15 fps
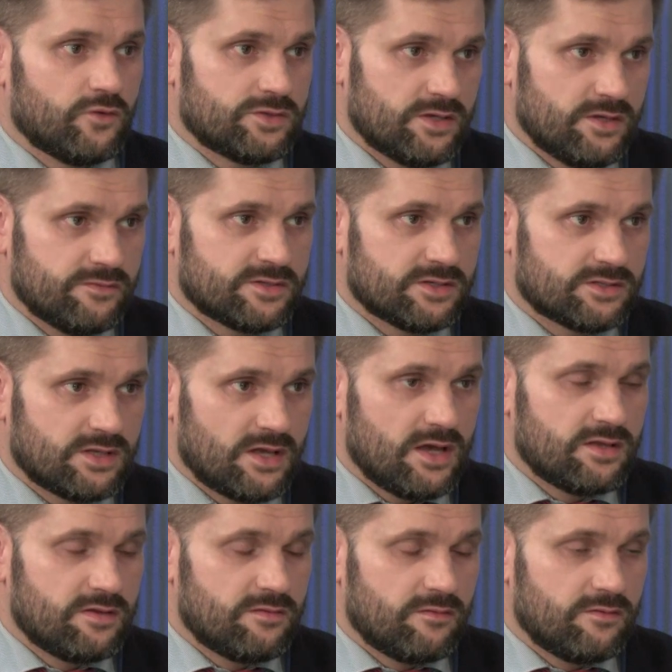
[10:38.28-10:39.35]
есть они в
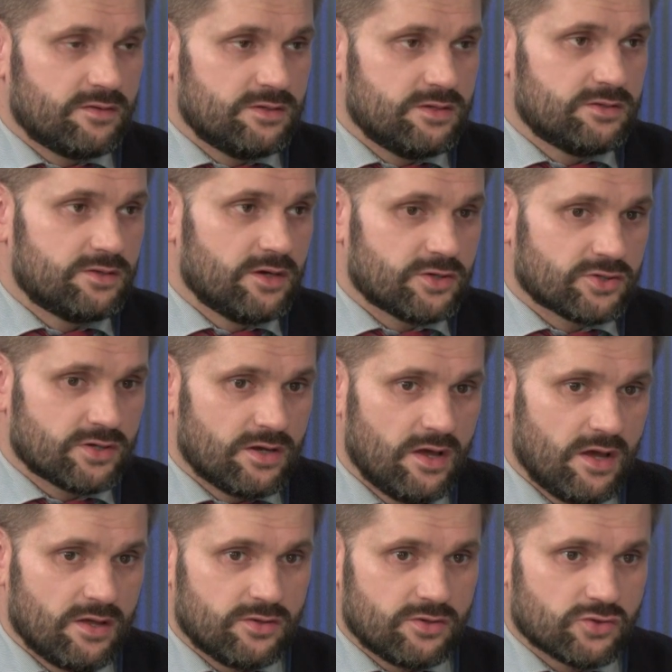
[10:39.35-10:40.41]
состоянии выводить даже
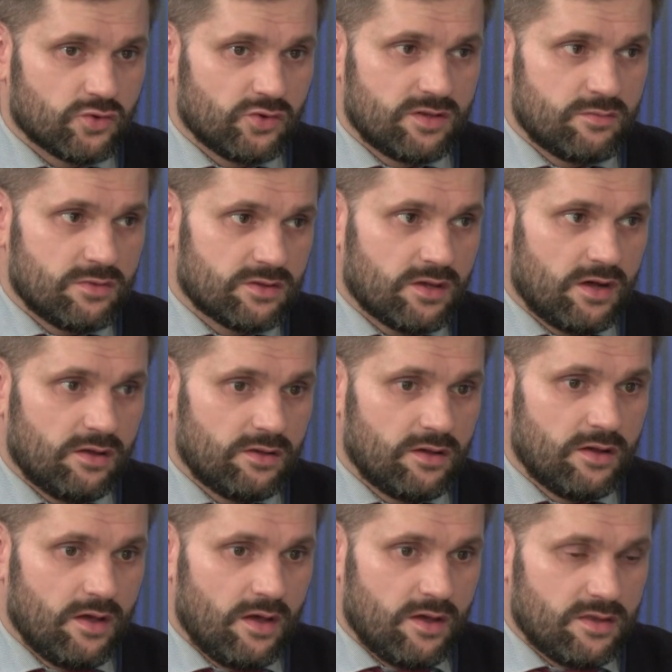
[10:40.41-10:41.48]
тяжелые
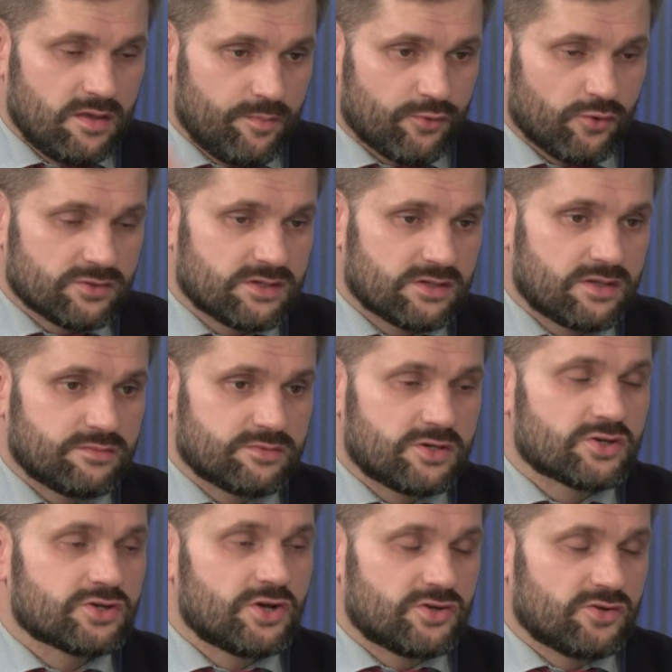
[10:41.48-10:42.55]
металлы не просто там с
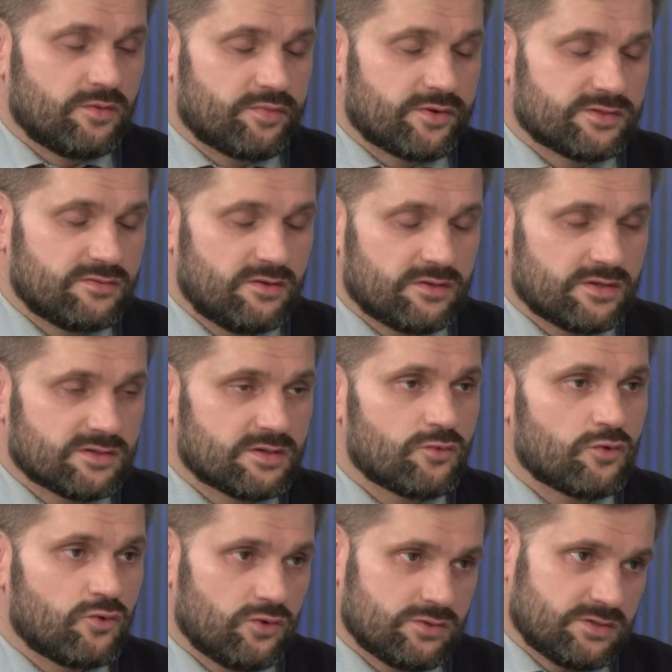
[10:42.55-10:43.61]
кишечного просвета, а
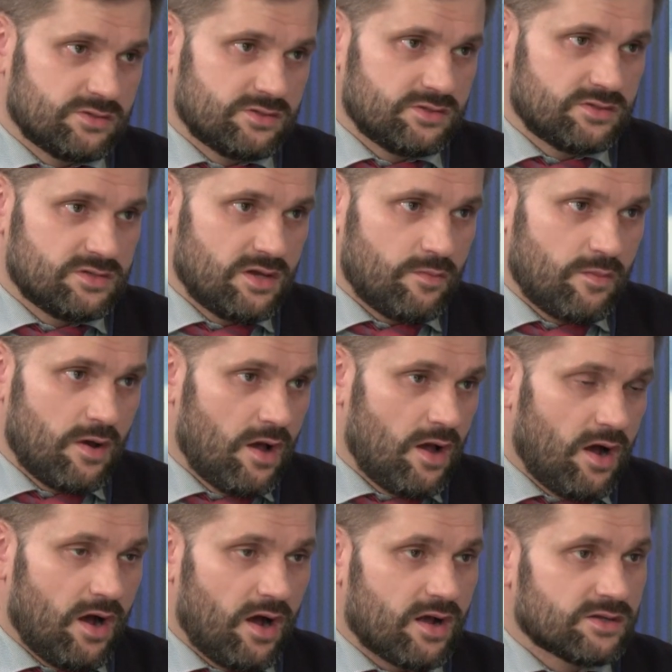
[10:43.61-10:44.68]
самой костной системы.
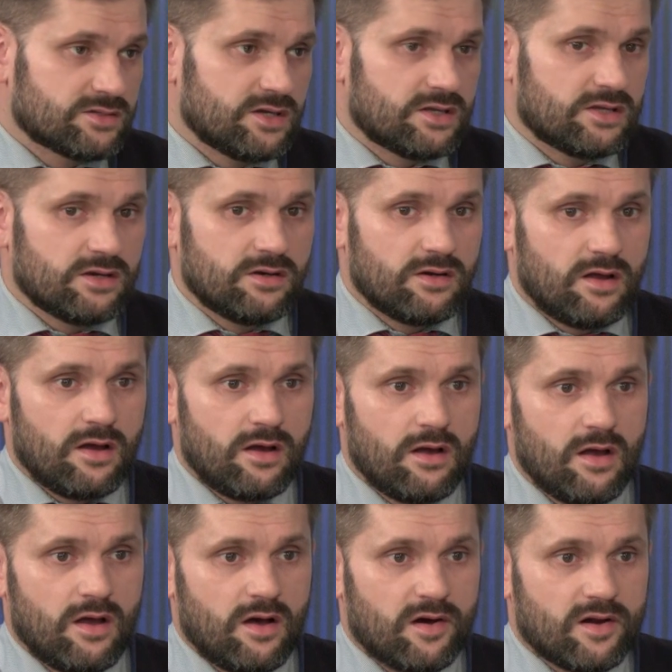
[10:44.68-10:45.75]
А касательно
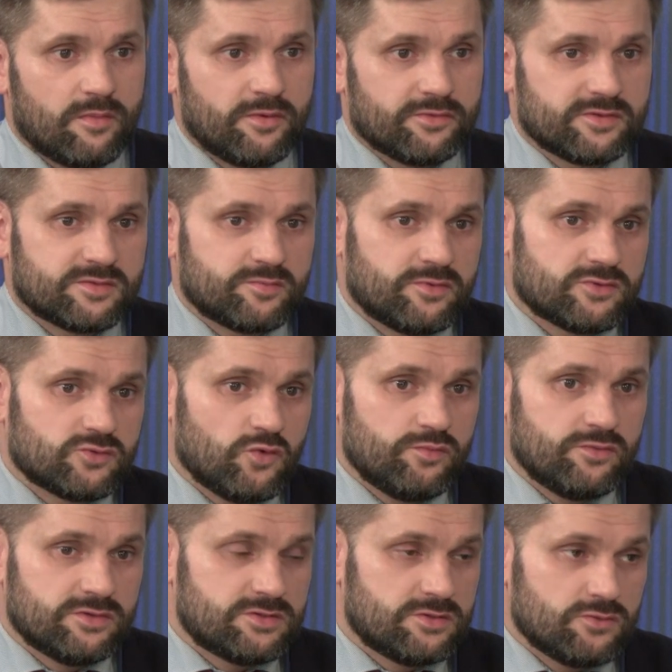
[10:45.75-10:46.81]

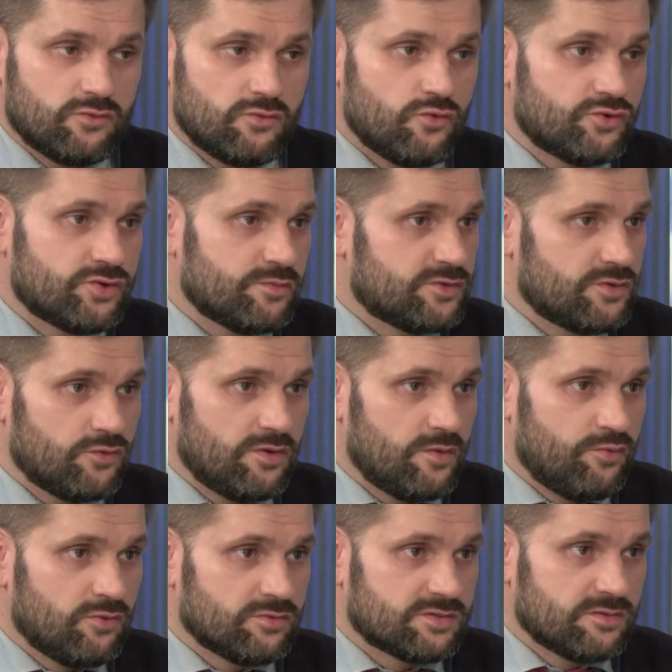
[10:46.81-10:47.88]
работоспособности, ну, учимся у
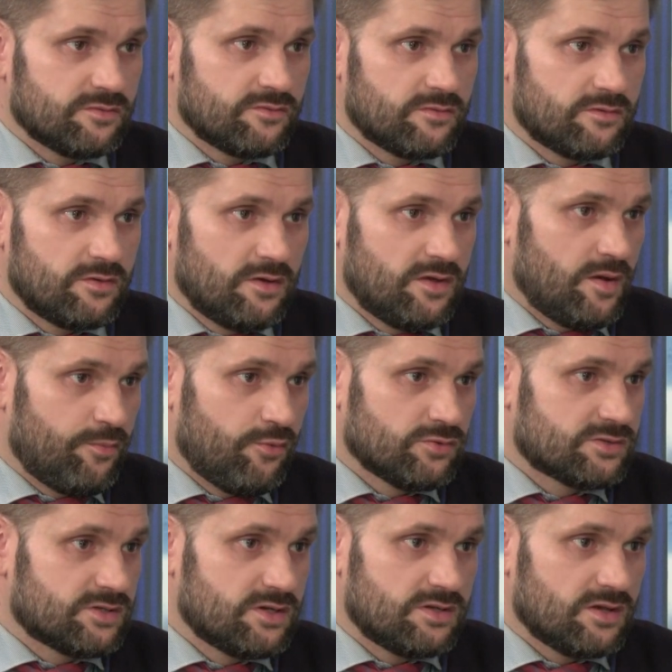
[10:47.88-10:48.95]
японцев.
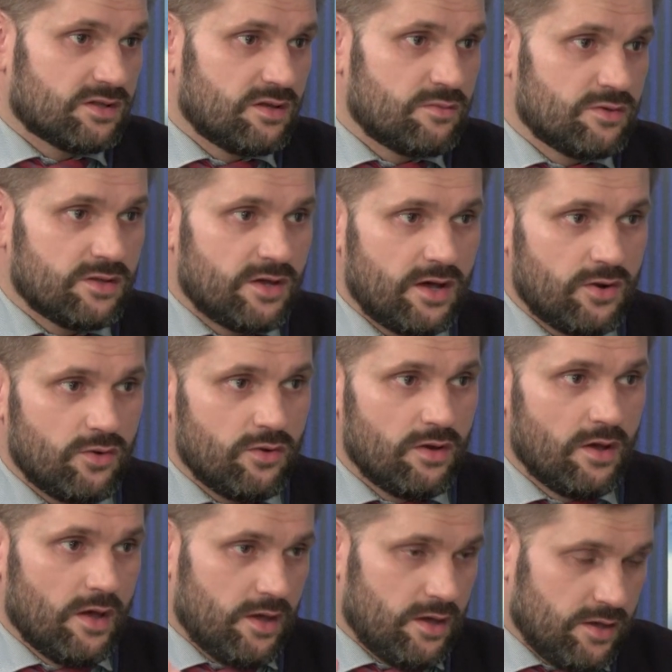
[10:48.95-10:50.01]
Японцы едят ламинарию,
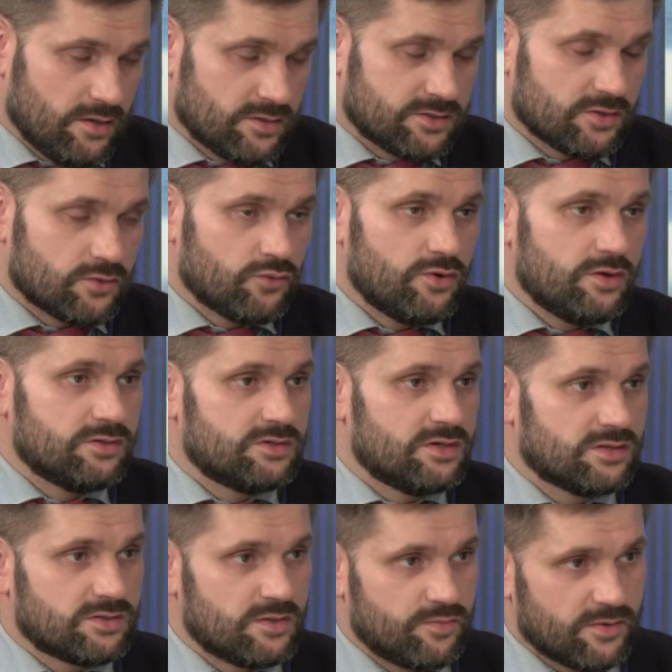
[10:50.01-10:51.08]
и сырое
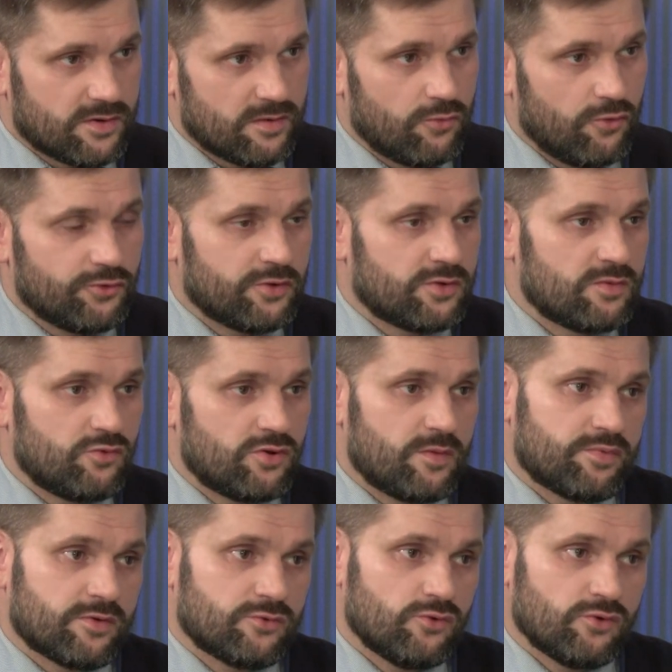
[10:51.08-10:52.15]
едят, и переработанные
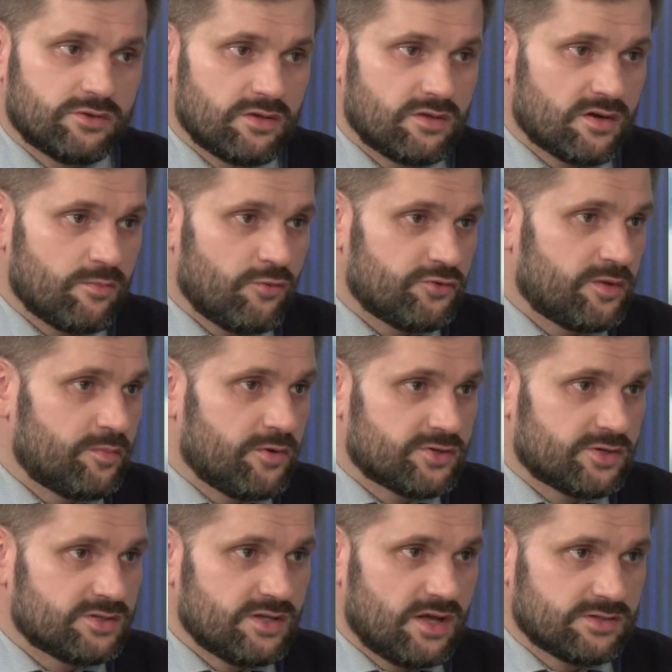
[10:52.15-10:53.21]
морепродукты, Они работают по
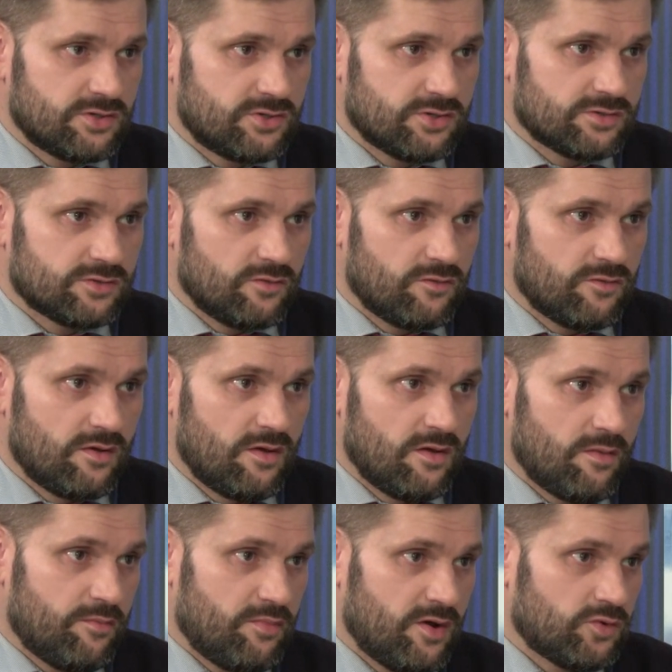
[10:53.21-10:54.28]
16 часов.
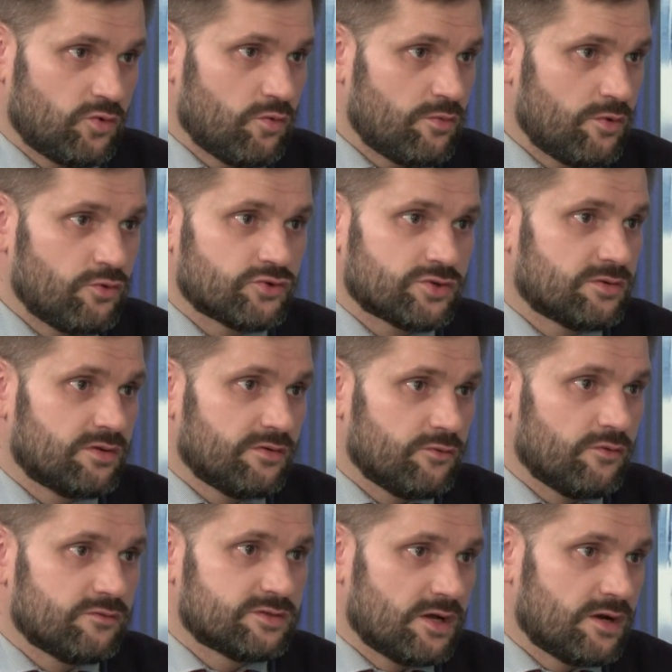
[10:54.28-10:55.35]
Поэтому мы уже
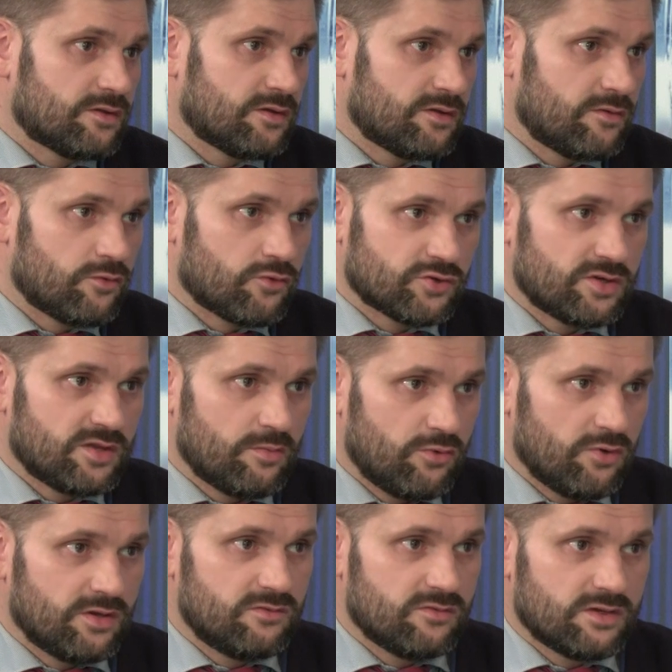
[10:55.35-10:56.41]
давно взяли это на вооружение,
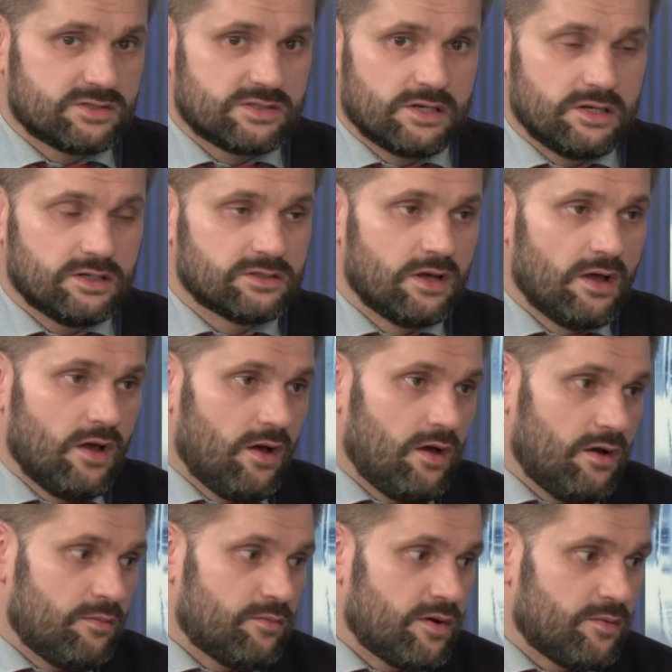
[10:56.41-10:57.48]
более 12 лет.
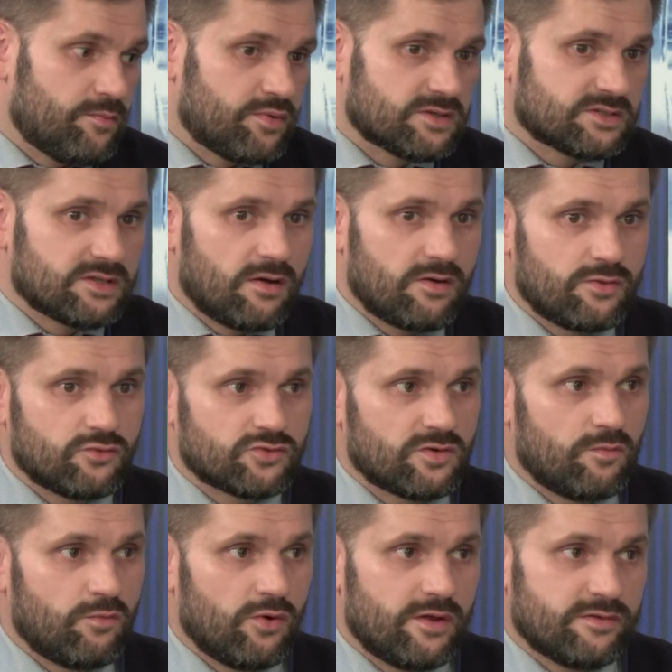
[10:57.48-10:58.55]
Мы представлены уже
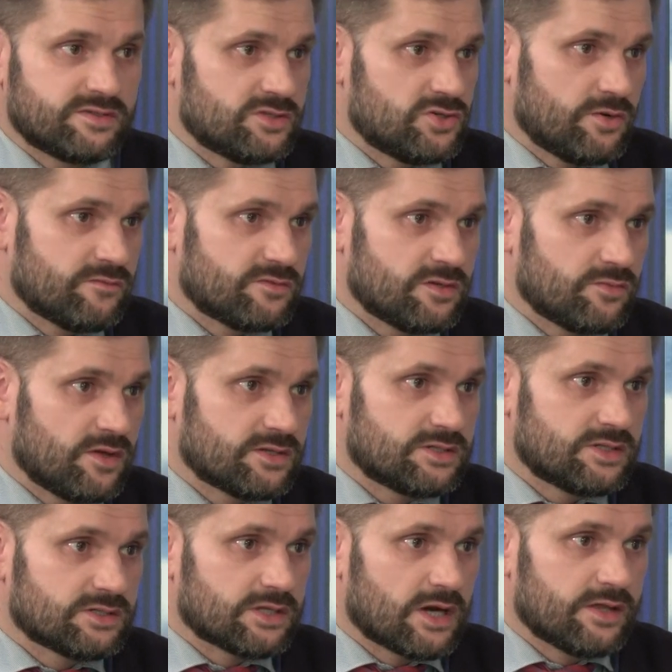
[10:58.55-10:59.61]
более чем в
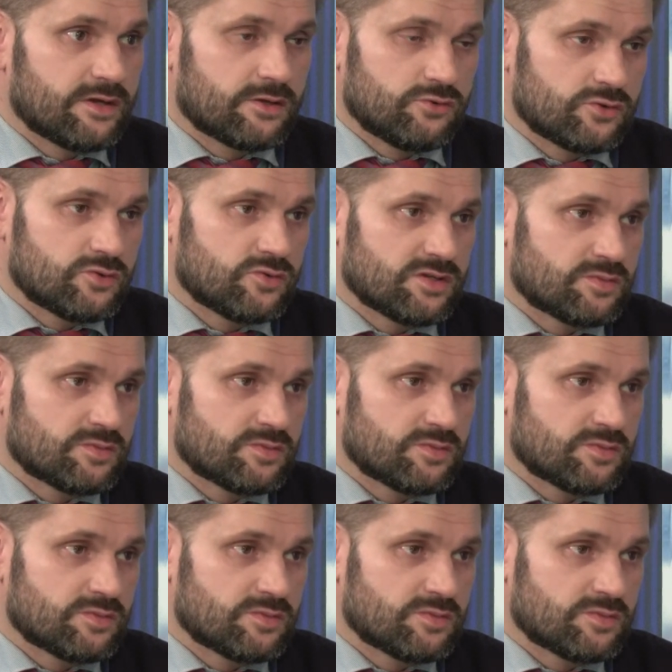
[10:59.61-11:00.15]
17 странах, то есть у нас